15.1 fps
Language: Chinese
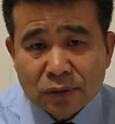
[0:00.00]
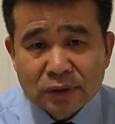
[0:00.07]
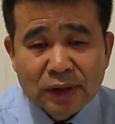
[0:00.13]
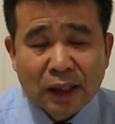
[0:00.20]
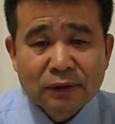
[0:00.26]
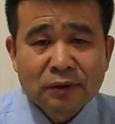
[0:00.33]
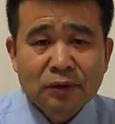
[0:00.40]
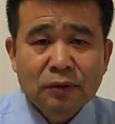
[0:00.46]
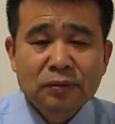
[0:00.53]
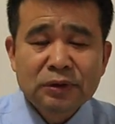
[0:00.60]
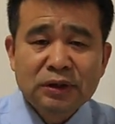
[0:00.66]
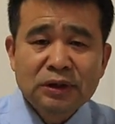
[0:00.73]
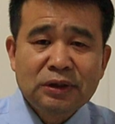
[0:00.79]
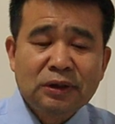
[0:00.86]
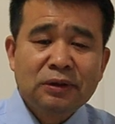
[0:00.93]
总结来说，
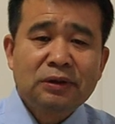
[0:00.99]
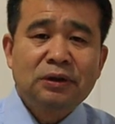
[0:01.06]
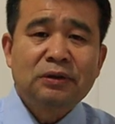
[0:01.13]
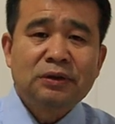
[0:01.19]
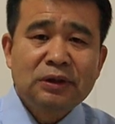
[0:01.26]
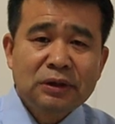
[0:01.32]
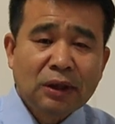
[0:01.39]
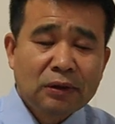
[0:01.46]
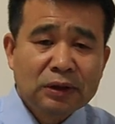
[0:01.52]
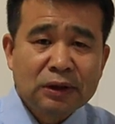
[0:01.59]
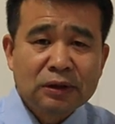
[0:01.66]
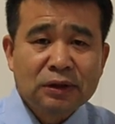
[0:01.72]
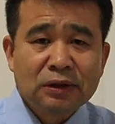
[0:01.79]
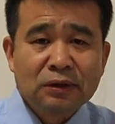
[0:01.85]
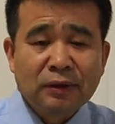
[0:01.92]
呼吸停止，心跳
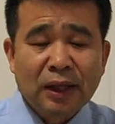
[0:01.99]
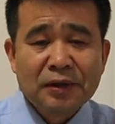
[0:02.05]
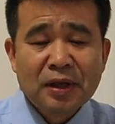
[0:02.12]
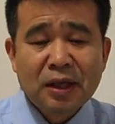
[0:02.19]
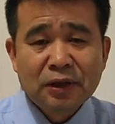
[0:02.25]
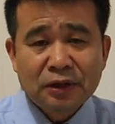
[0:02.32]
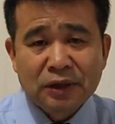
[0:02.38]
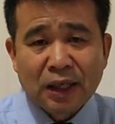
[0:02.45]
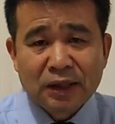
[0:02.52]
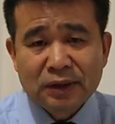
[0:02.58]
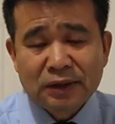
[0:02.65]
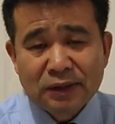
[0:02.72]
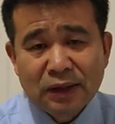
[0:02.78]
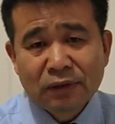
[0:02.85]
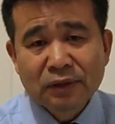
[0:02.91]
停止，是吧？人
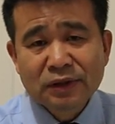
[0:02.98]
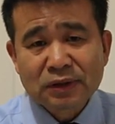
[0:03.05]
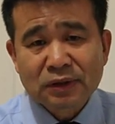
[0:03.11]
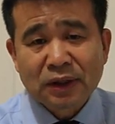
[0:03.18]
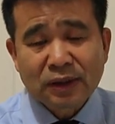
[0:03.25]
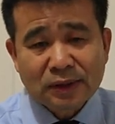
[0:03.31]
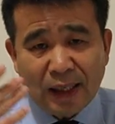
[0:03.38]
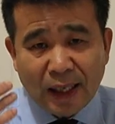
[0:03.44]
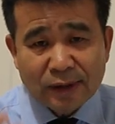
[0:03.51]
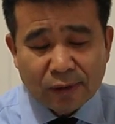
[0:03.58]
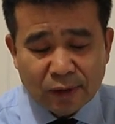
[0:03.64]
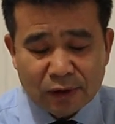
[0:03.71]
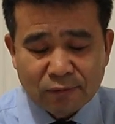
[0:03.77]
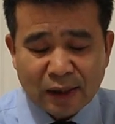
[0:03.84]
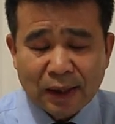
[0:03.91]
一定会死的，大
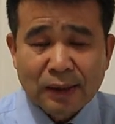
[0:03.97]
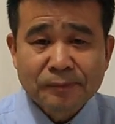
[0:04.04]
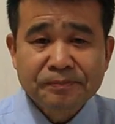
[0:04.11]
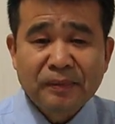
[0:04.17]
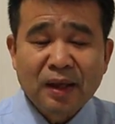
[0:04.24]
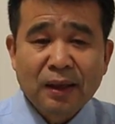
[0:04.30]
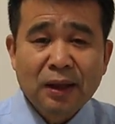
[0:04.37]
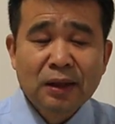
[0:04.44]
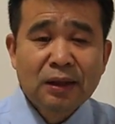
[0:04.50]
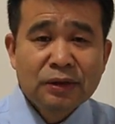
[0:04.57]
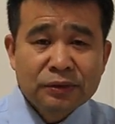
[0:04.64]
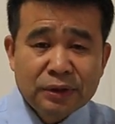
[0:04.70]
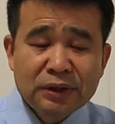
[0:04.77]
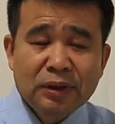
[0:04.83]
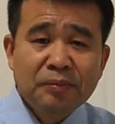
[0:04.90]
脑也完了啊！
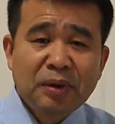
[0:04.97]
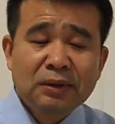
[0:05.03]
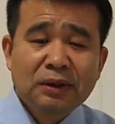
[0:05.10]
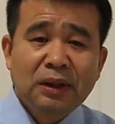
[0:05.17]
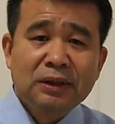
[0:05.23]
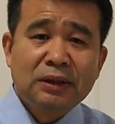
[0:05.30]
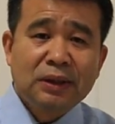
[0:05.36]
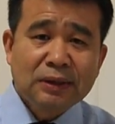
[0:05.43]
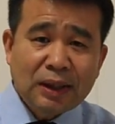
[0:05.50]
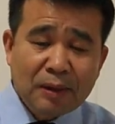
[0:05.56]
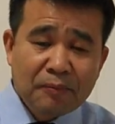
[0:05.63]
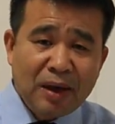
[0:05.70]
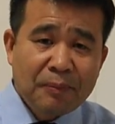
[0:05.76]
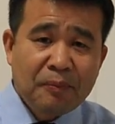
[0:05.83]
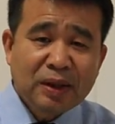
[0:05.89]
最近碰到一个
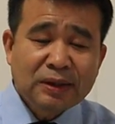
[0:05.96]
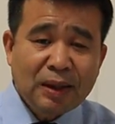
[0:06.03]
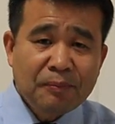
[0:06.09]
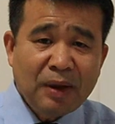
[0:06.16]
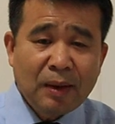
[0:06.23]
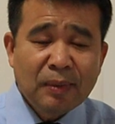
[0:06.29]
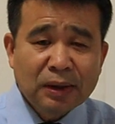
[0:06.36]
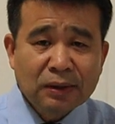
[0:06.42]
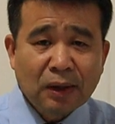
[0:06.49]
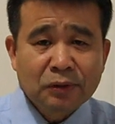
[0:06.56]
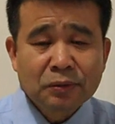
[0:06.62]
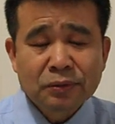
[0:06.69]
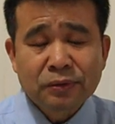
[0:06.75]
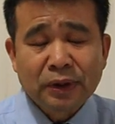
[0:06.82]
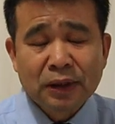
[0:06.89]
他妈把他爸爸脑
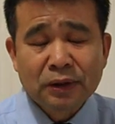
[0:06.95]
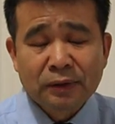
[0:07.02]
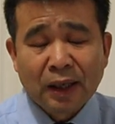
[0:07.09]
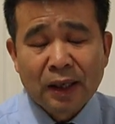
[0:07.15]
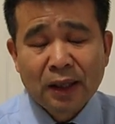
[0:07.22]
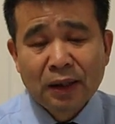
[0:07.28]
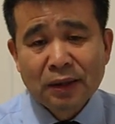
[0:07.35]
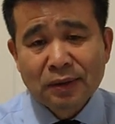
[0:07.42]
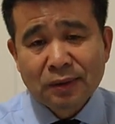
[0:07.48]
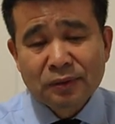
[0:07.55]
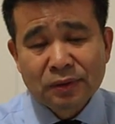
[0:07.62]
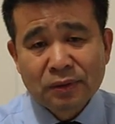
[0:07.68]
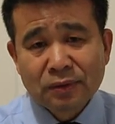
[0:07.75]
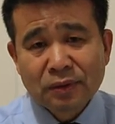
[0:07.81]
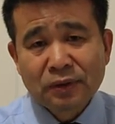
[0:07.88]
出血，是吧？那
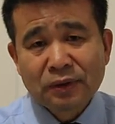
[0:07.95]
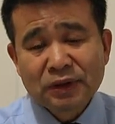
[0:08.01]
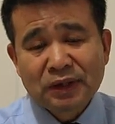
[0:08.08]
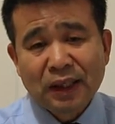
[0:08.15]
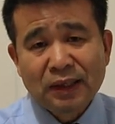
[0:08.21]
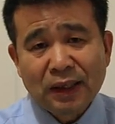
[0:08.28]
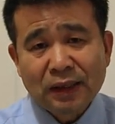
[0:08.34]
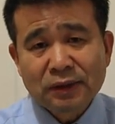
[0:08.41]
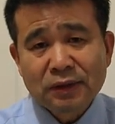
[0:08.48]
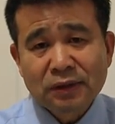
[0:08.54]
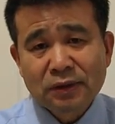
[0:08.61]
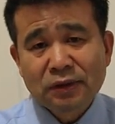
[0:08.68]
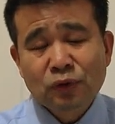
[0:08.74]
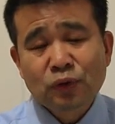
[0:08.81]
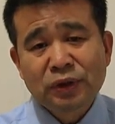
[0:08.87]
最终的时候，现在
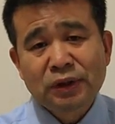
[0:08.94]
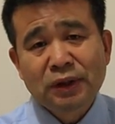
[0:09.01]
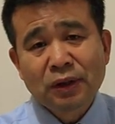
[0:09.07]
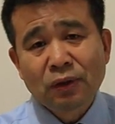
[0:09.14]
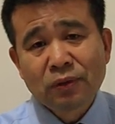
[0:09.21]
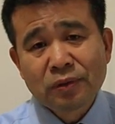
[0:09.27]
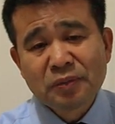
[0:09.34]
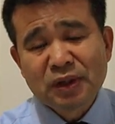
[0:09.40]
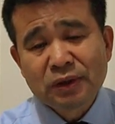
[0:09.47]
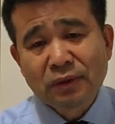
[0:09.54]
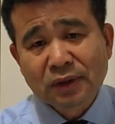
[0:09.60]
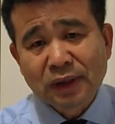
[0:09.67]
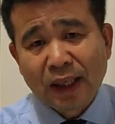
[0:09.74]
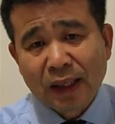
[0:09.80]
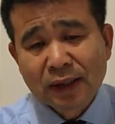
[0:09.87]
是处于这个昏迷
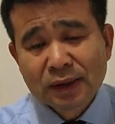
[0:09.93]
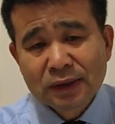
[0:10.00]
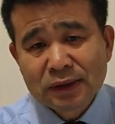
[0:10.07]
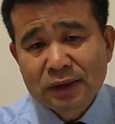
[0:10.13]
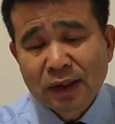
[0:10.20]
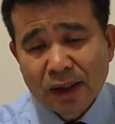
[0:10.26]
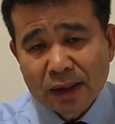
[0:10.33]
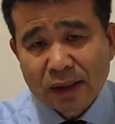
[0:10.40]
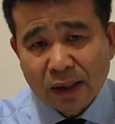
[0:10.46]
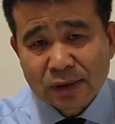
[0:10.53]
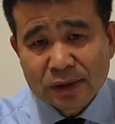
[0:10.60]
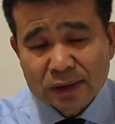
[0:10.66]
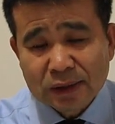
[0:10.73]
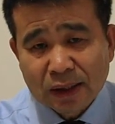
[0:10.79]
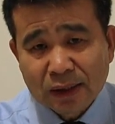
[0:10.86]
状态，已经很
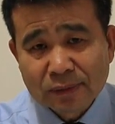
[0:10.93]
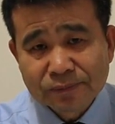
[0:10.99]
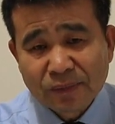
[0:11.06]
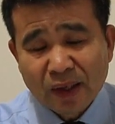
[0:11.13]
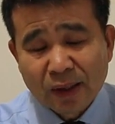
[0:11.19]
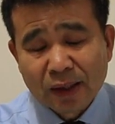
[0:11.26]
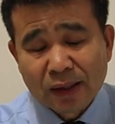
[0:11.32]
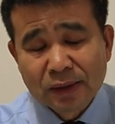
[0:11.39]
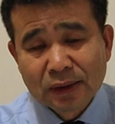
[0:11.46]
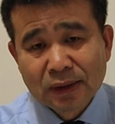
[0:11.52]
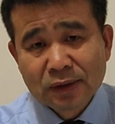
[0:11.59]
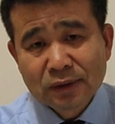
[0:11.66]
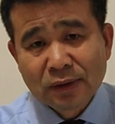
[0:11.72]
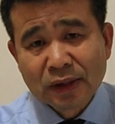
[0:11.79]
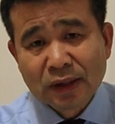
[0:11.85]
长时间了。OK，
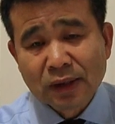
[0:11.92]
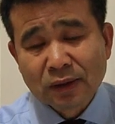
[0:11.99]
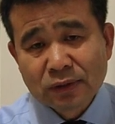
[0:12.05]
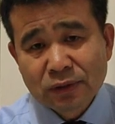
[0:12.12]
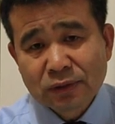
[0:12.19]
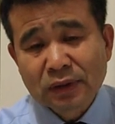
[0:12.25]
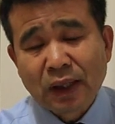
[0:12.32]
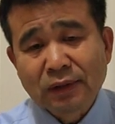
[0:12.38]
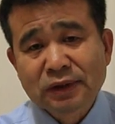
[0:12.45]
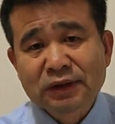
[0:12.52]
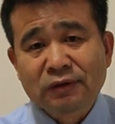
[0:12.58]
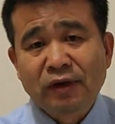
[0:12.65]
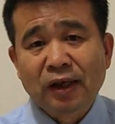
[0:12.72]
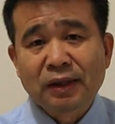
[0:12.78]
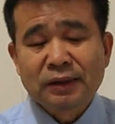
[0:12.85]
说可能就是脑
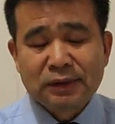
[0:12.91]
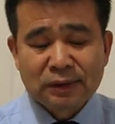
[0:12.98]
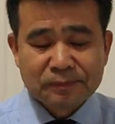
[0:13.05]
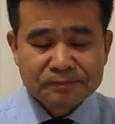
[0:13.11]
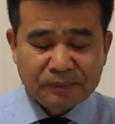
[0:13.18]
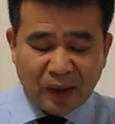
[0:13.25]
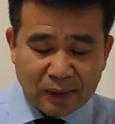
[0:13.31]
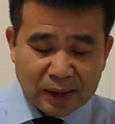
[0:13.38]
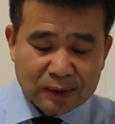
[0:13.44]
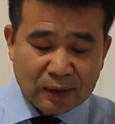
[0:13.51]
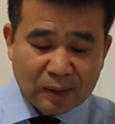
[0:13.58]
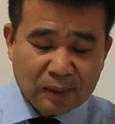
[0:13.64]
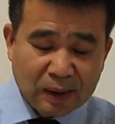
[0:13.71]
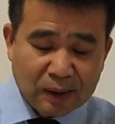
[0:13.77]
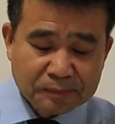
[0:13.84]
死亡了，已经。OK，
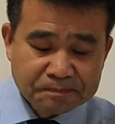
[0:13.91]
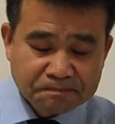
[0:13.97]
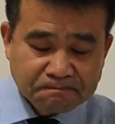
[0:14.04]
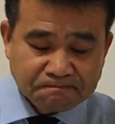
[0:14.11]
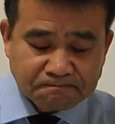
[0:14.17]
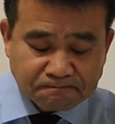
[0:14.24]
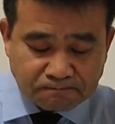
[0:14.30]
好不好？